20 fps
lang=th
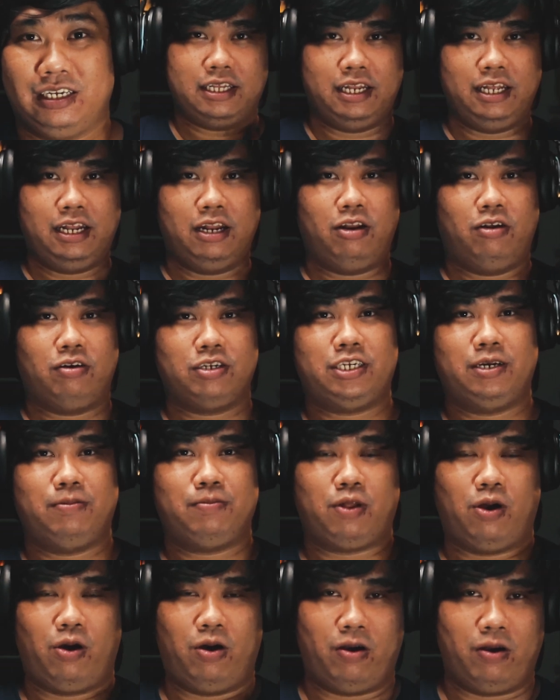ทีนี้เราลองเชื่อม
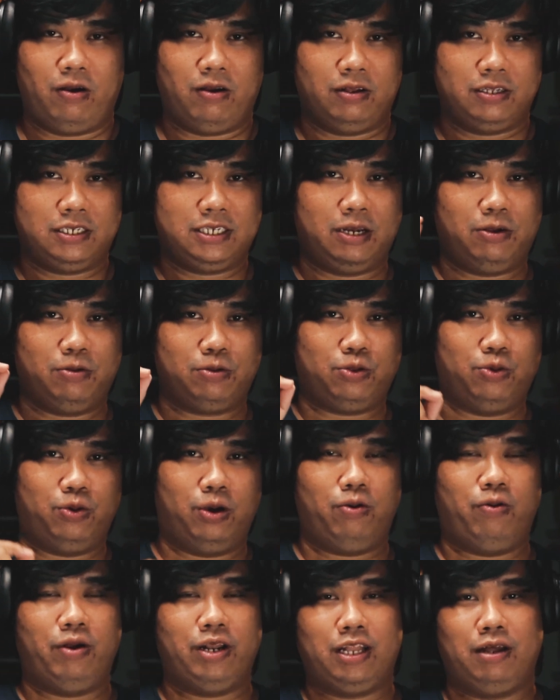ต่อเจ้าตัว
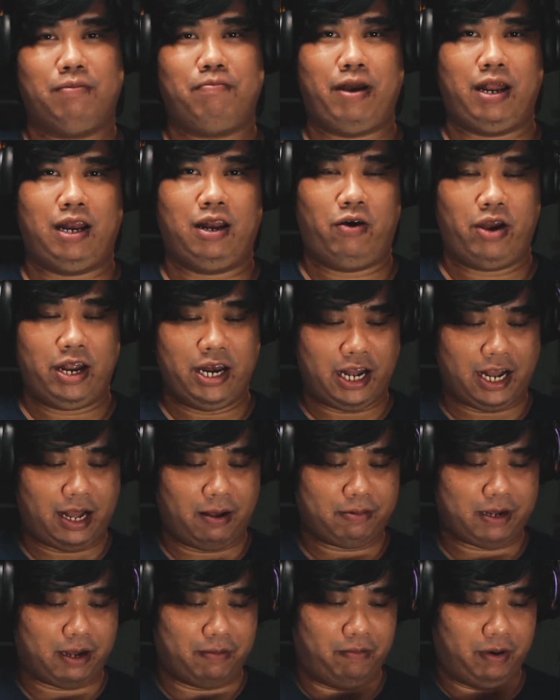Quantum 800นะครั
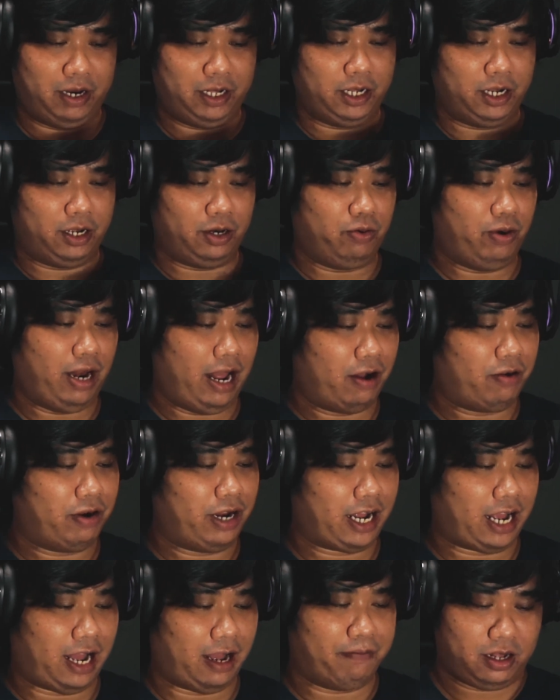บกับมือถือดูแล้ว
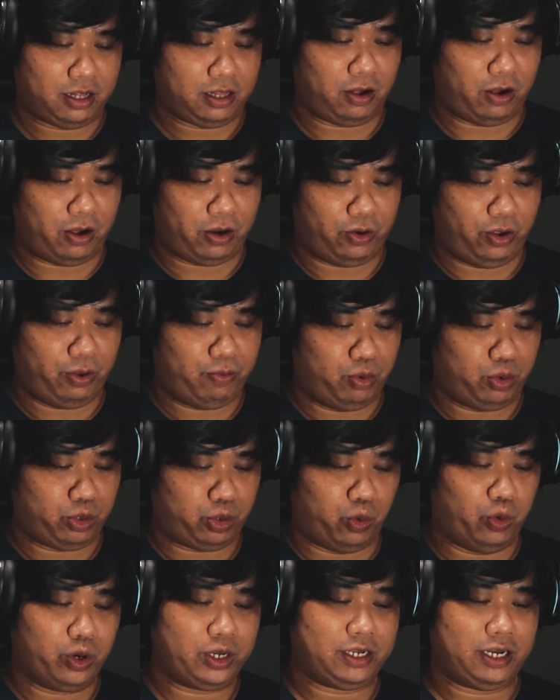นะครับก็ต่อด้วยบลู
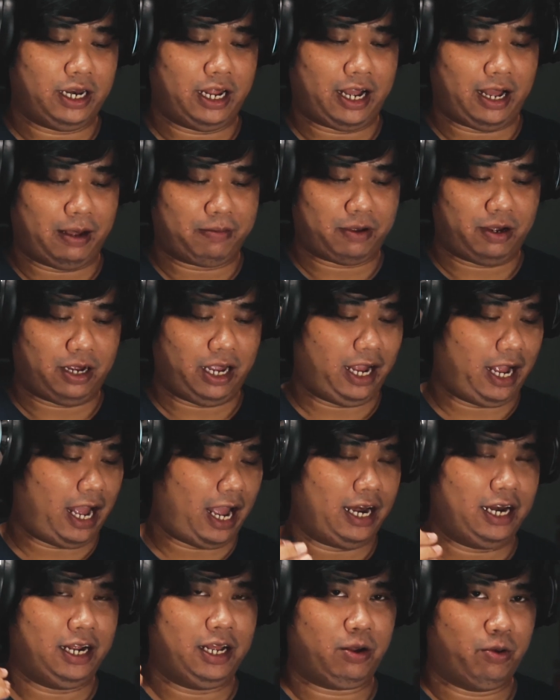ทูธนะครับก็ง่า
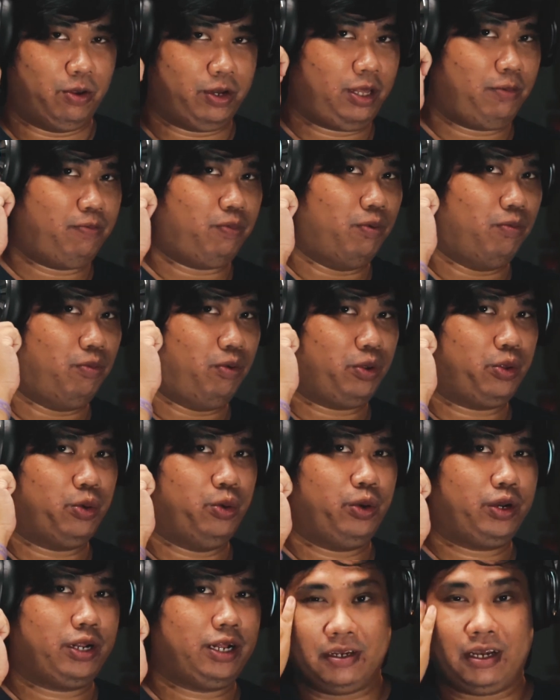ยๆเลยกดที่ปุ่มบลู
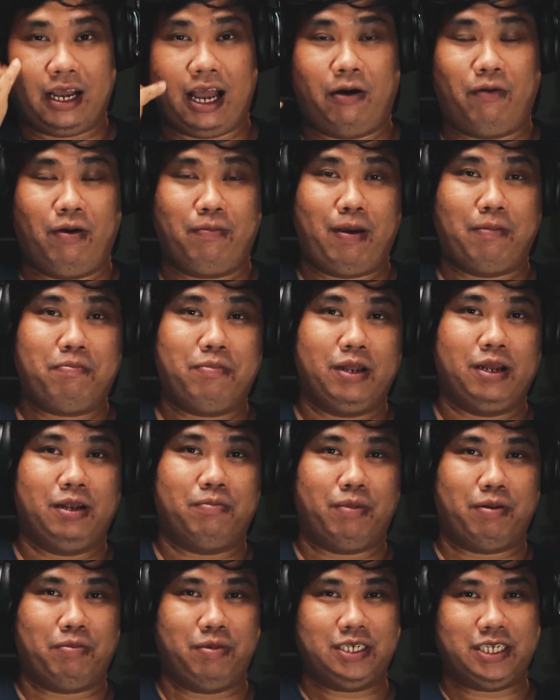ทูธค้างไว้แป๊บหนึ่ง
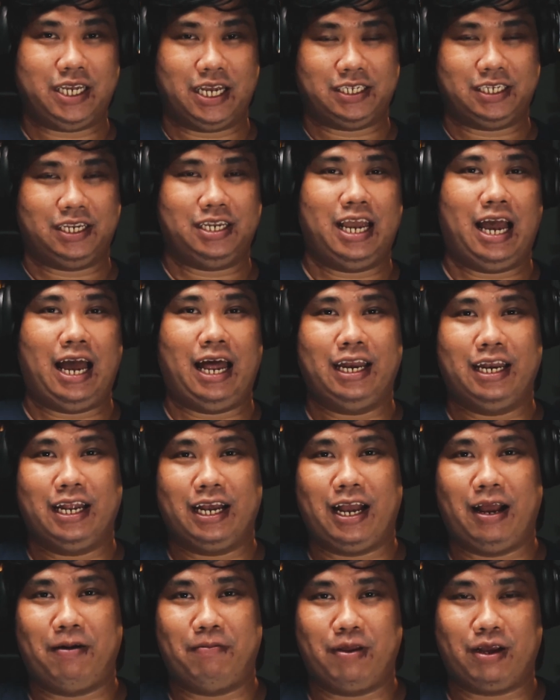มันมีเสียงสัญญาณ
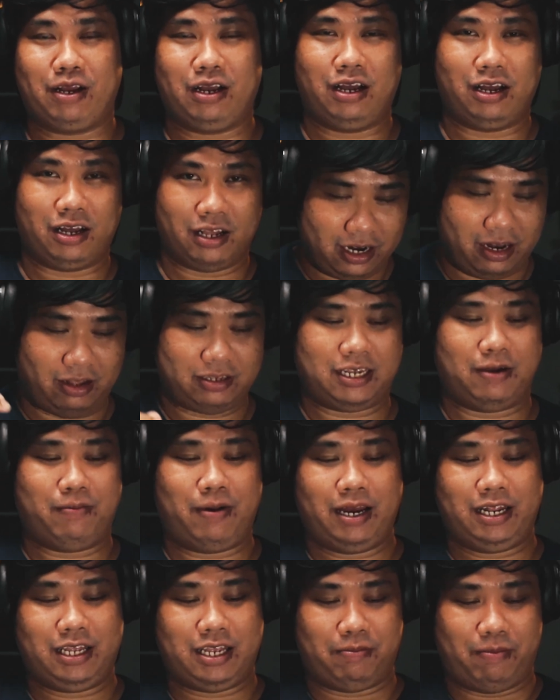นะครับแล้วก็เราสา
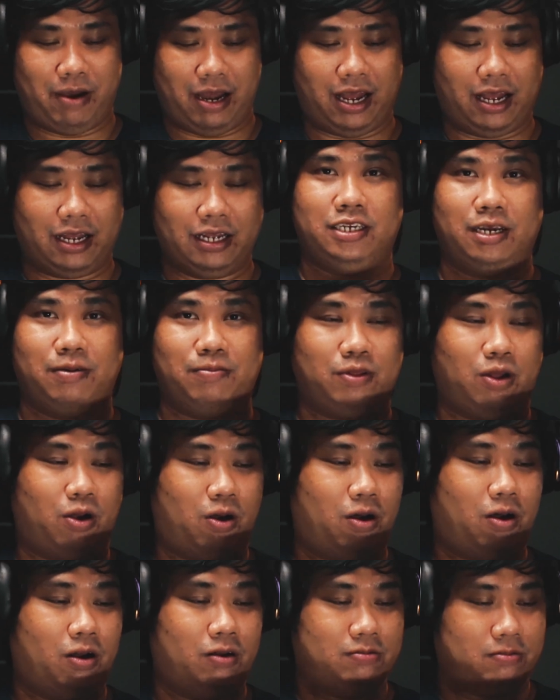มารถที่จะมาเชื่อมต่อ
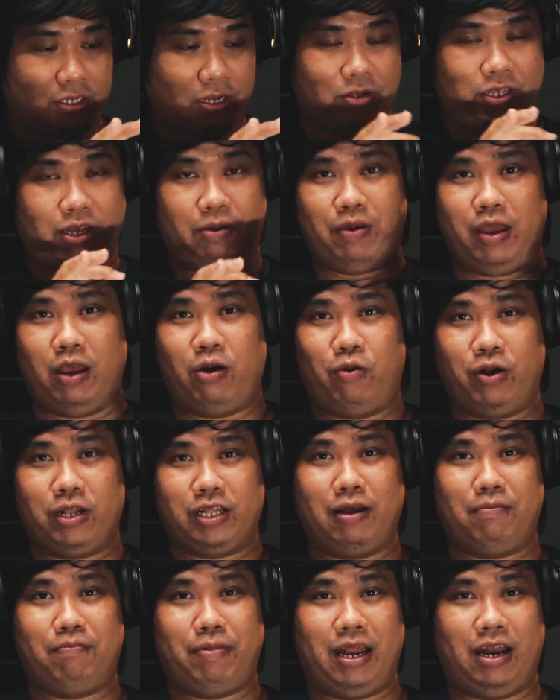เจ้า JBL
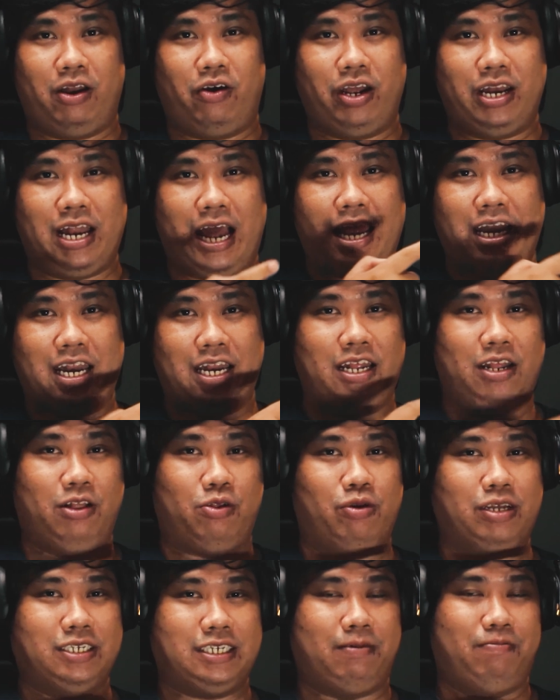Quantum 800ได้ในนี้
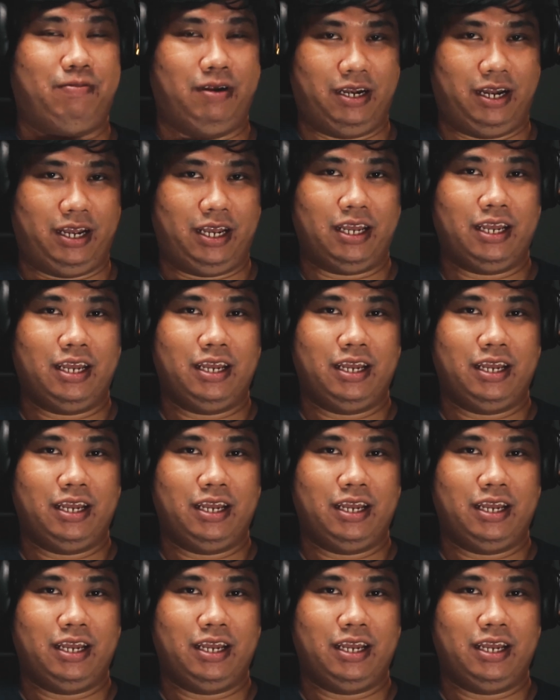โทรศัพท์เลย